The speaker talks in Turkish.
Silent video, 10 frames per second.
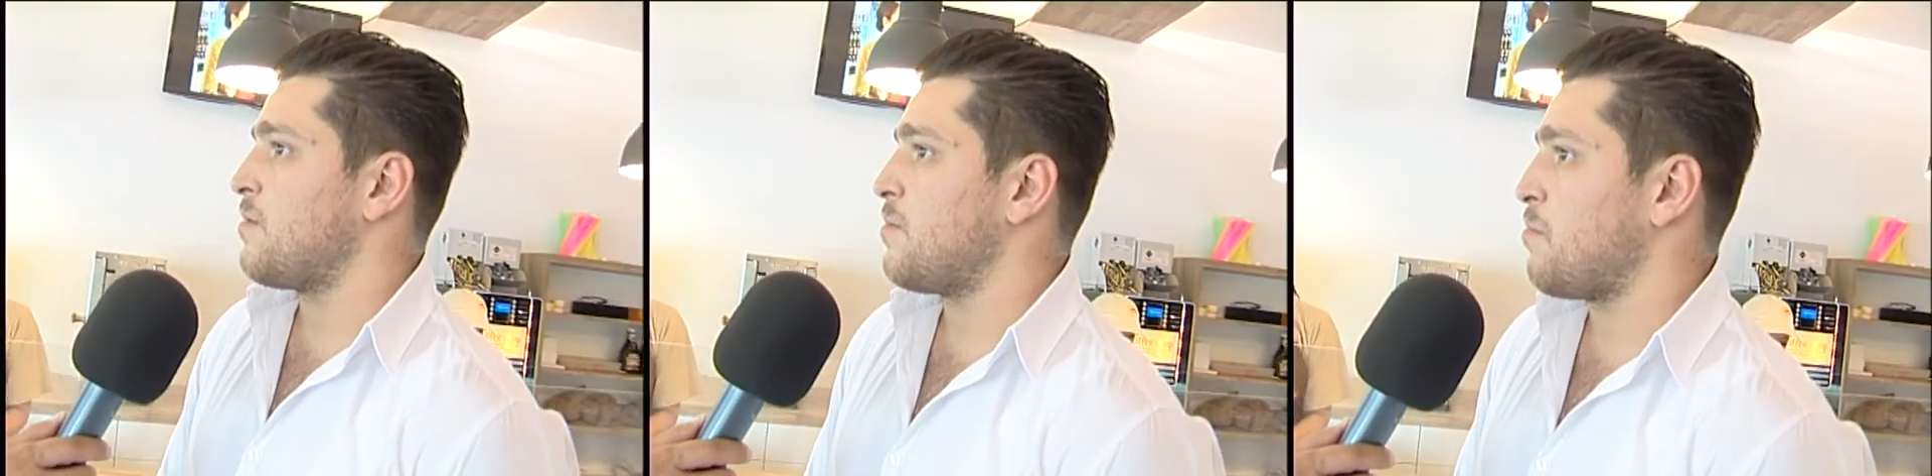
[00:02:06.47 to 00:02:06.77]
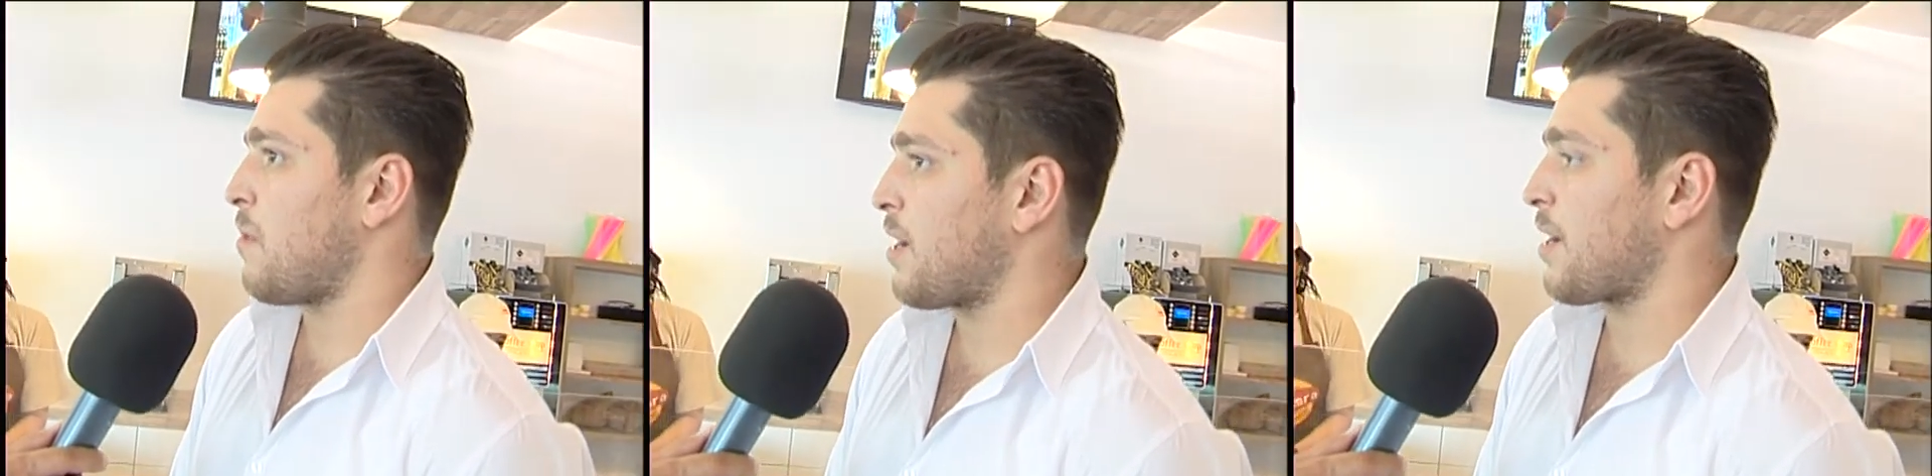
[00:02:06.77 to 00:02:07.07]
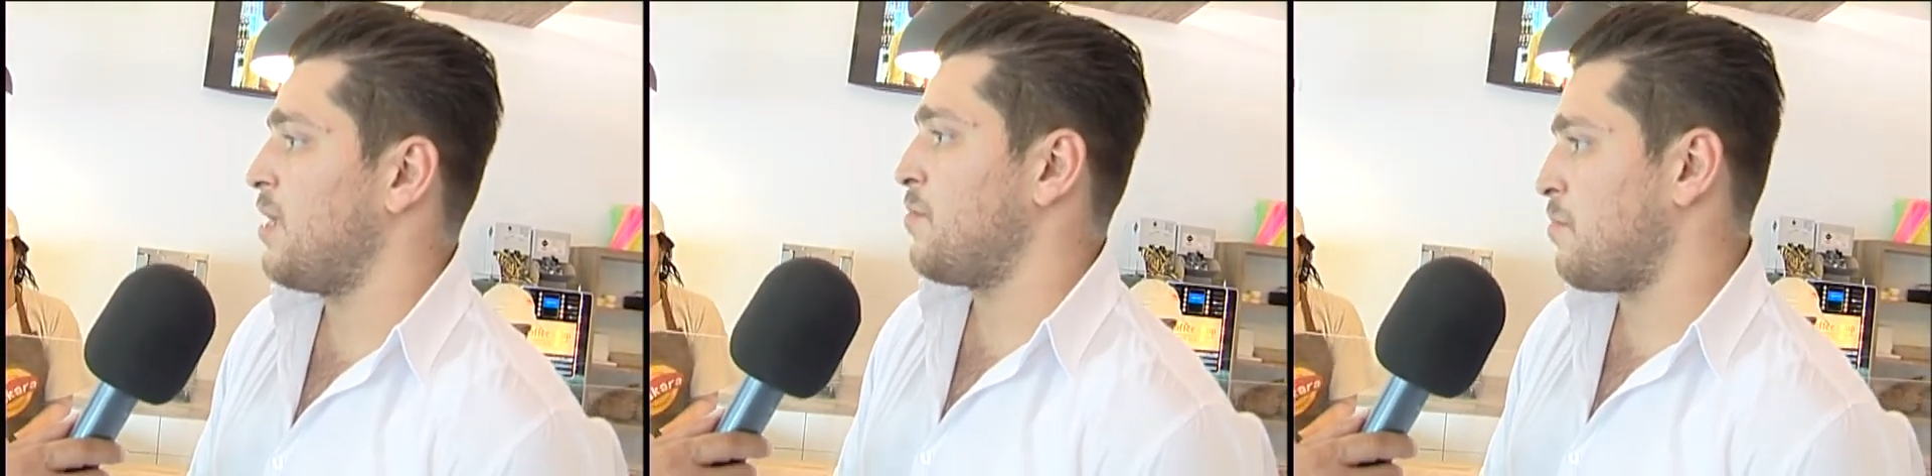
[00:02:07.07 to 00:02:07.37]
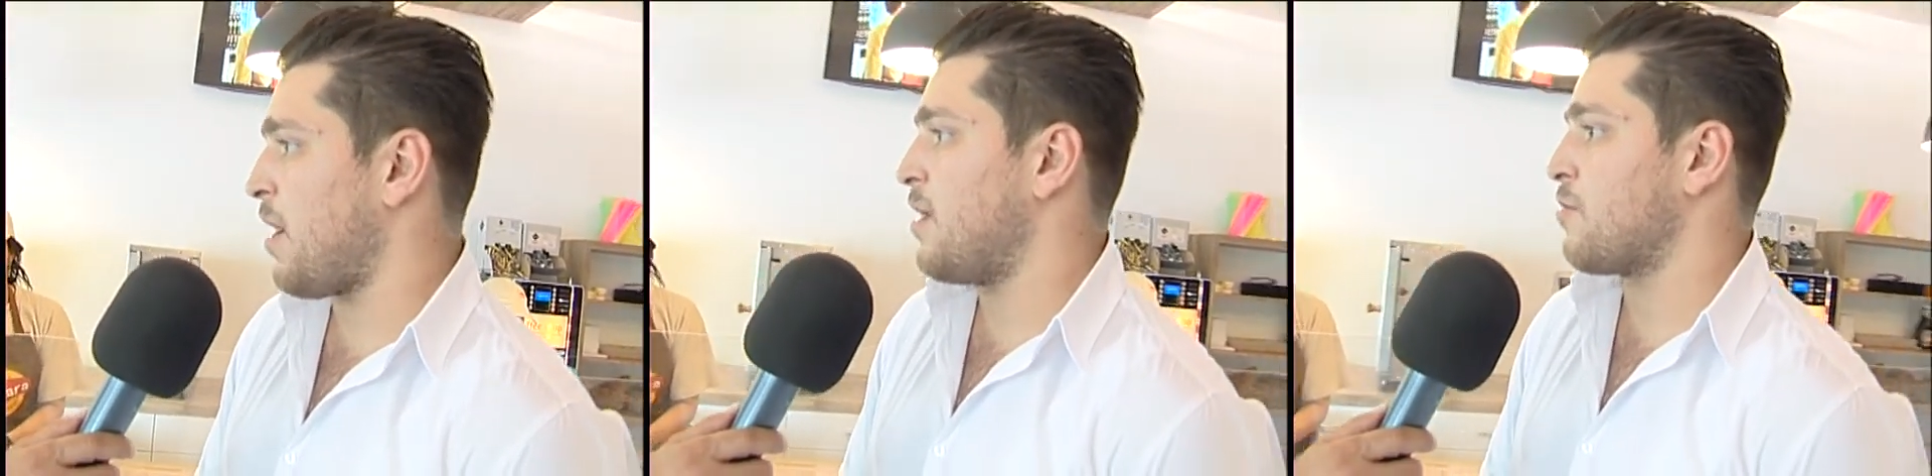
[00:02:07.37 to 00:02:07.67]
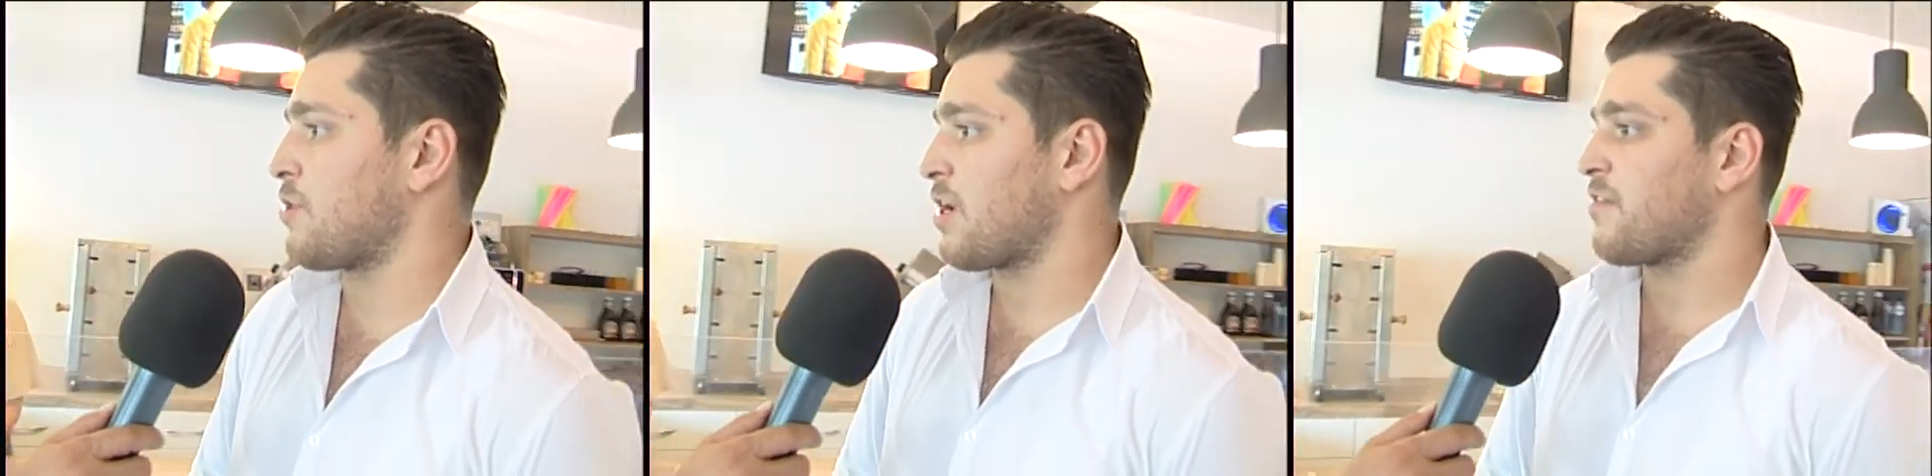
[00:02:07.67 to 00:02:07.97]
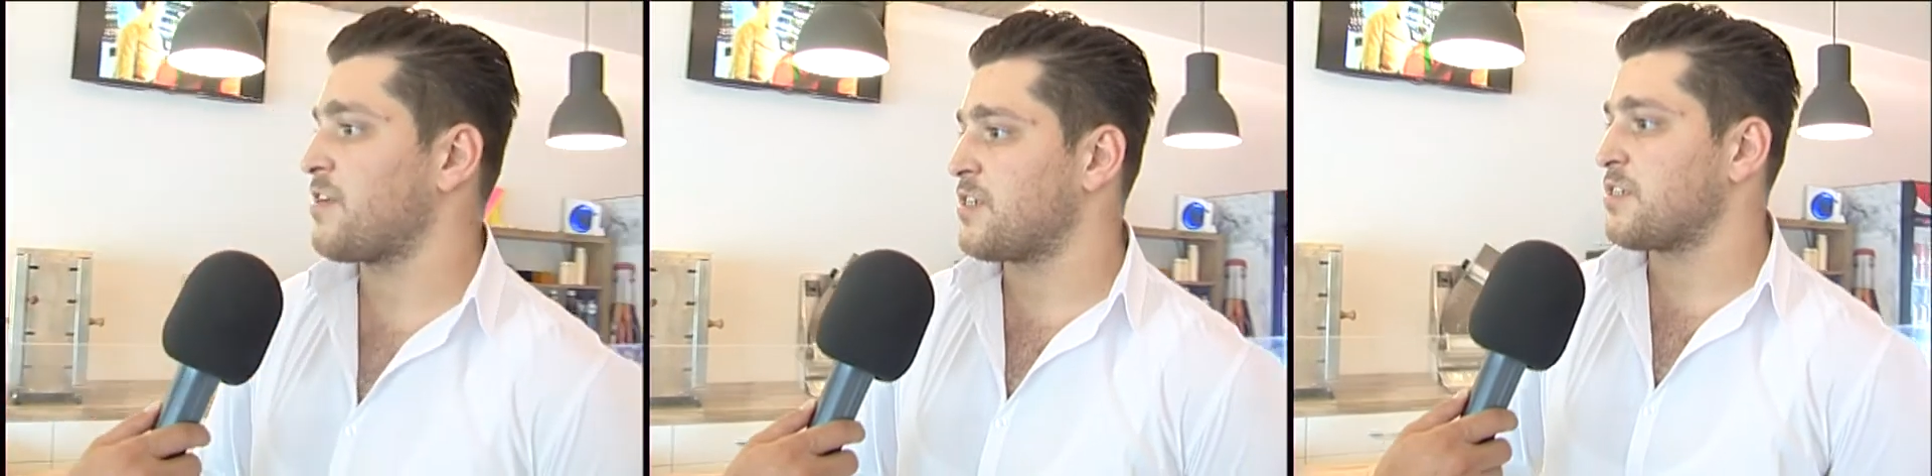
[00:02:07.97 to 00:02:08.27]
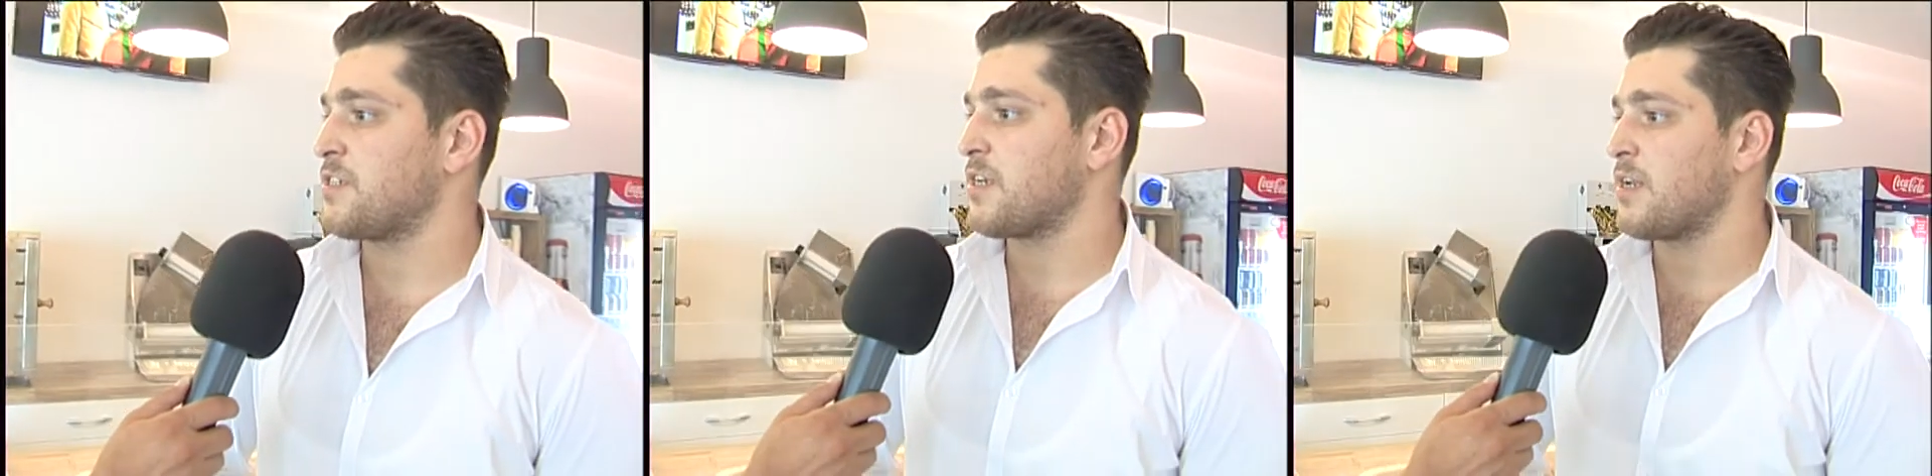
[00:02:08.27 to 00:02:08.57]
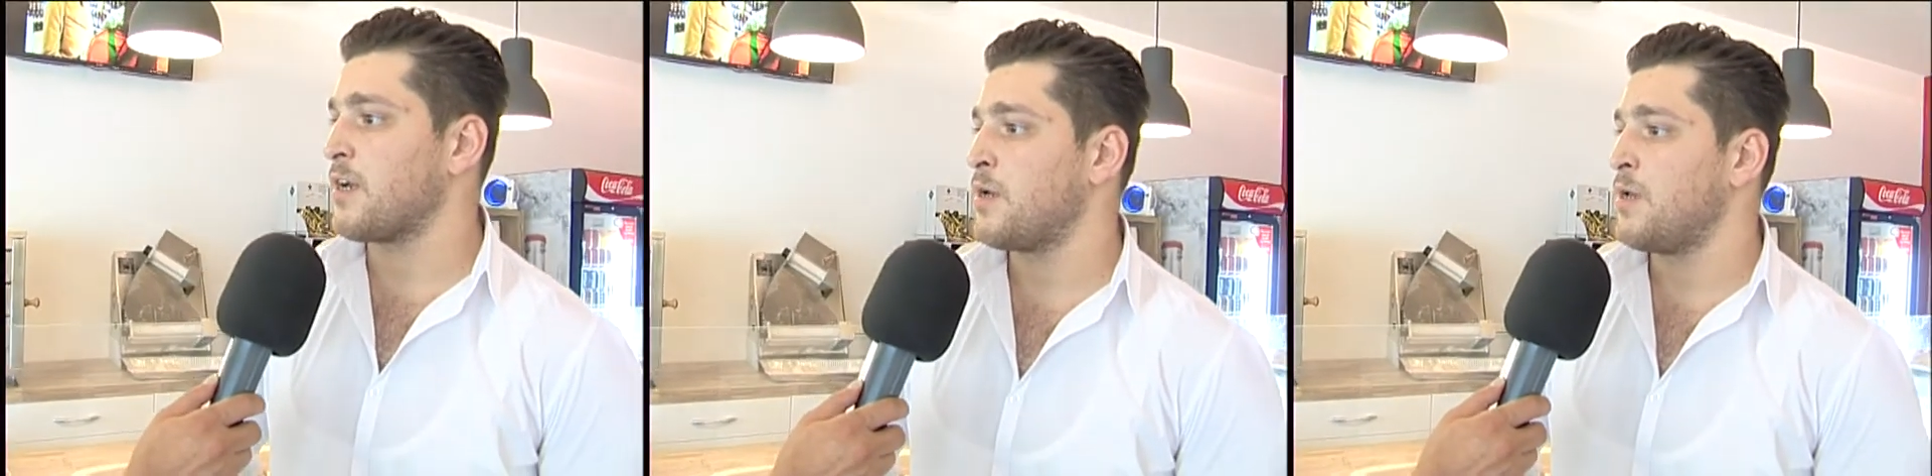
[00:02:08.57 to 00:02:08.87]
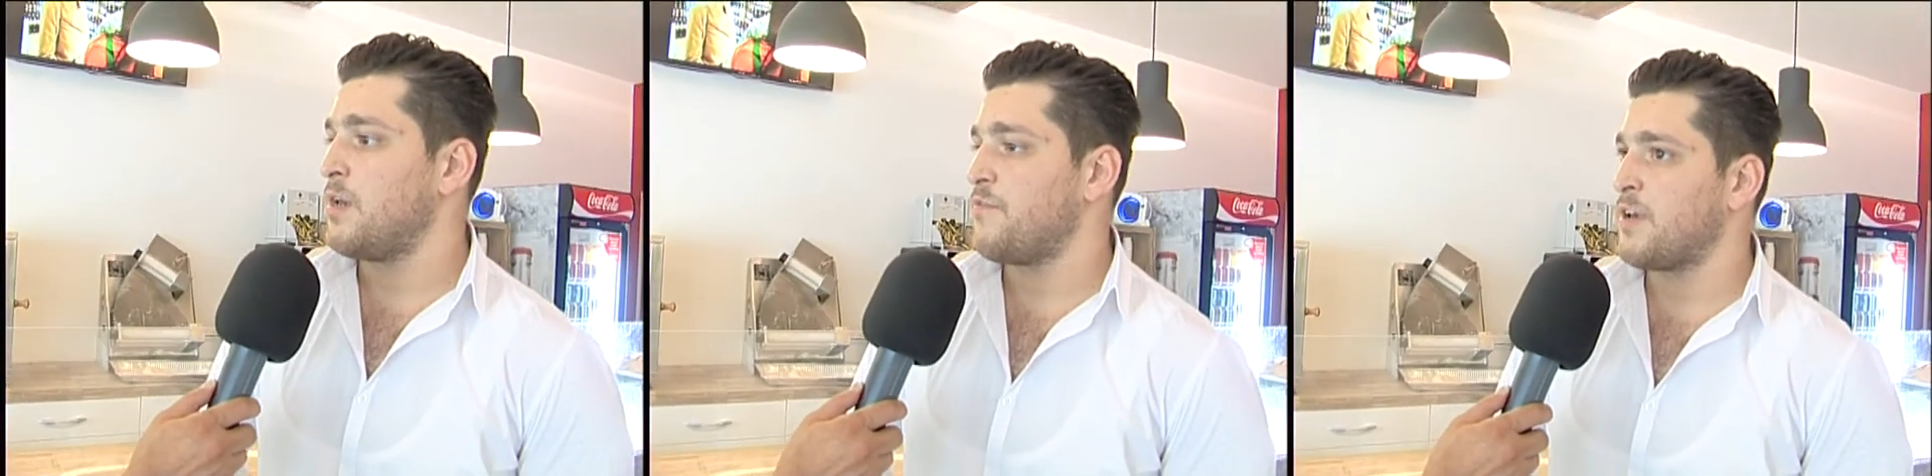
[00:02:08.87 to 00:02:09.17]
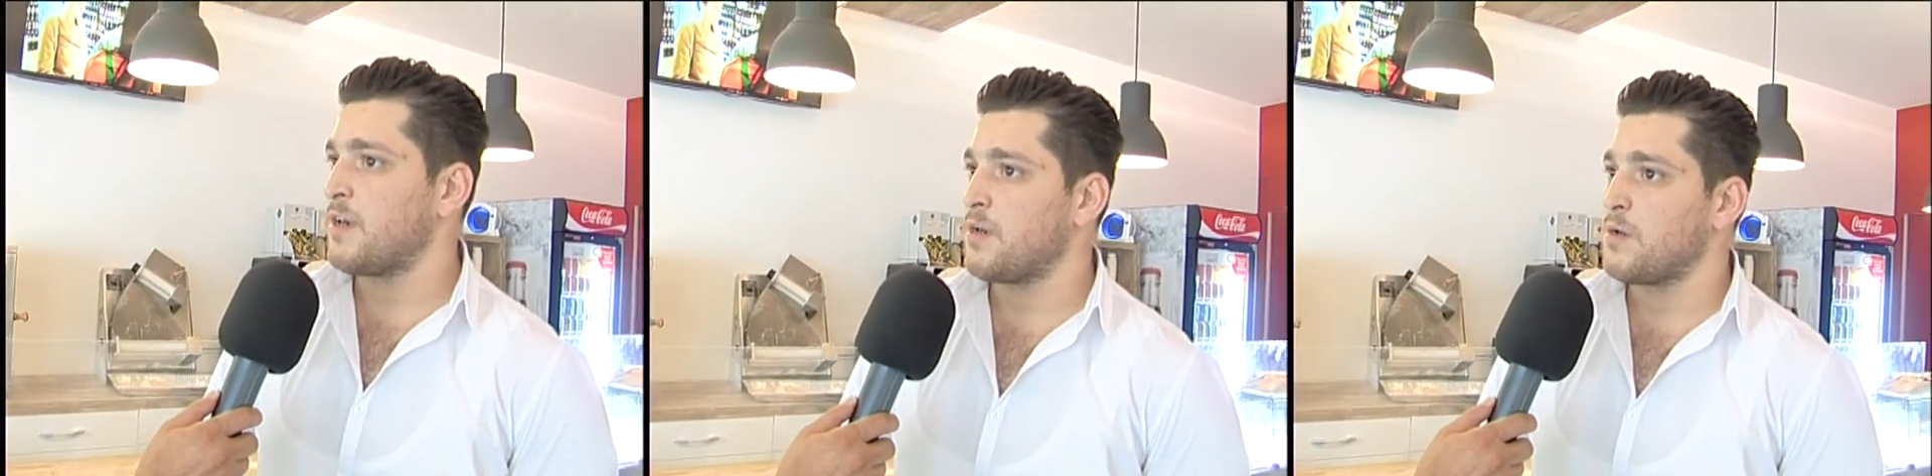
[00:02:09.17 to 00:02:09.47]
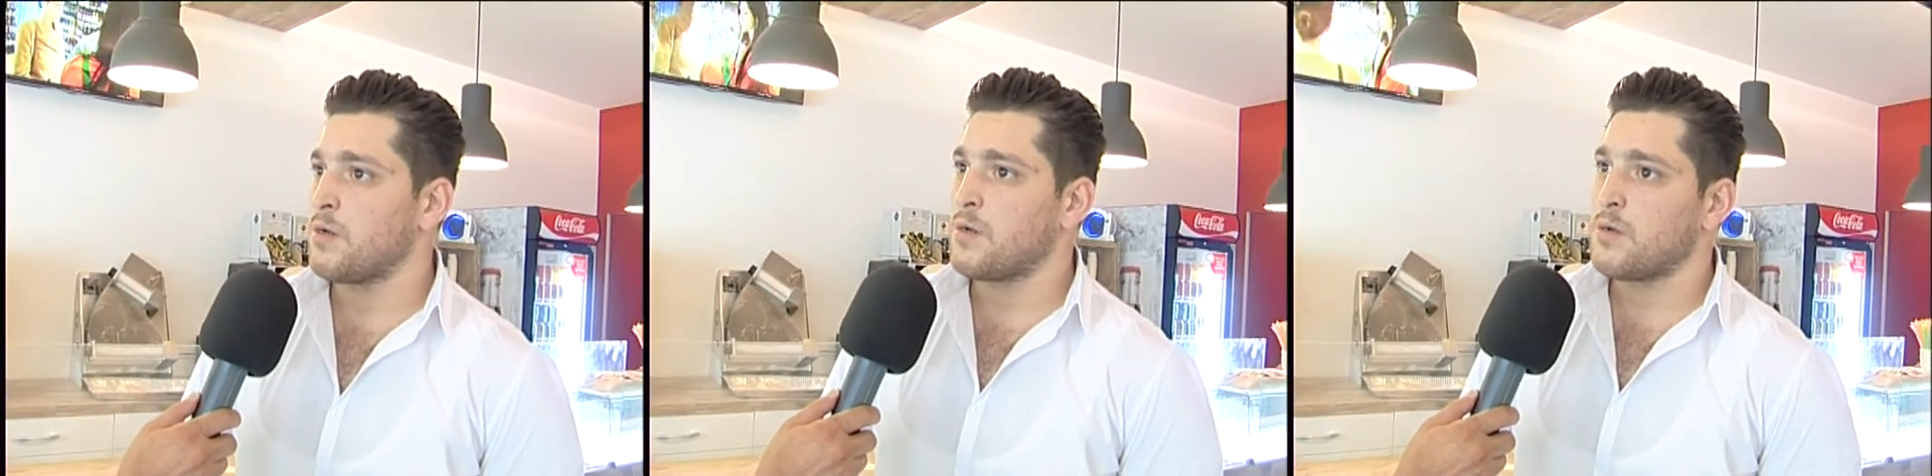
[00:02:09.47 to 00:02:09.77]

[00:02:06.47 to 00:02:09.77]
makarayı bayilik olarak vereceğiz inşallah. Ve e,